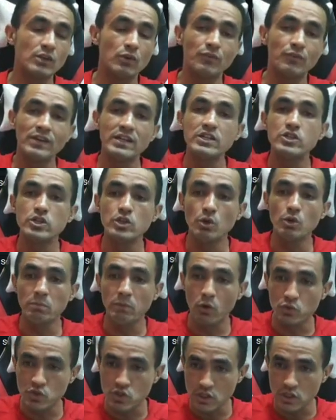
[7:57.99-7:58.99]
Eu vendi o
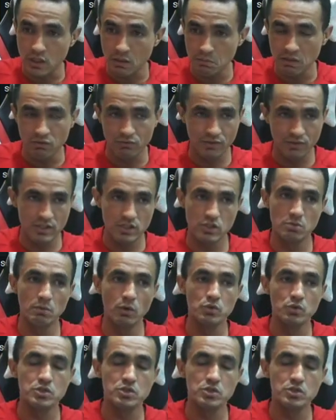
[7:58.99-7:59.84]
meu time, vendi o meu